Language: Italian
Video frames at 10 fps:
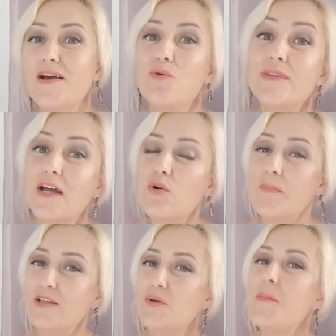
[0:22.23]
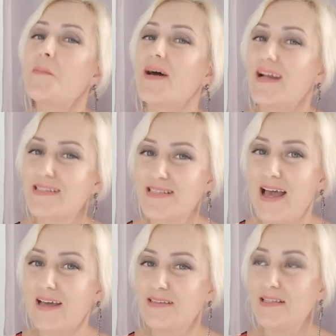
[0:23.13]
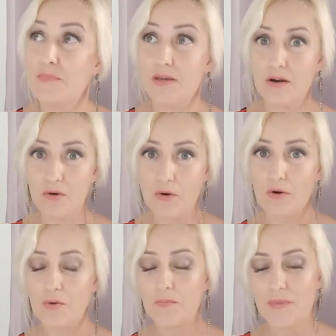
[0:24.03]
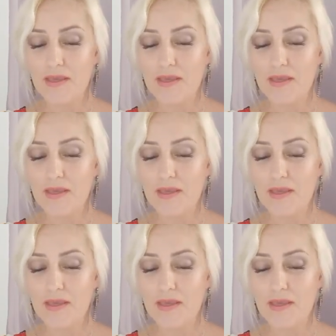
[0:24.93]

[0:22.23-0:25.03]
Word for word: un argomento imbarazzante per loro.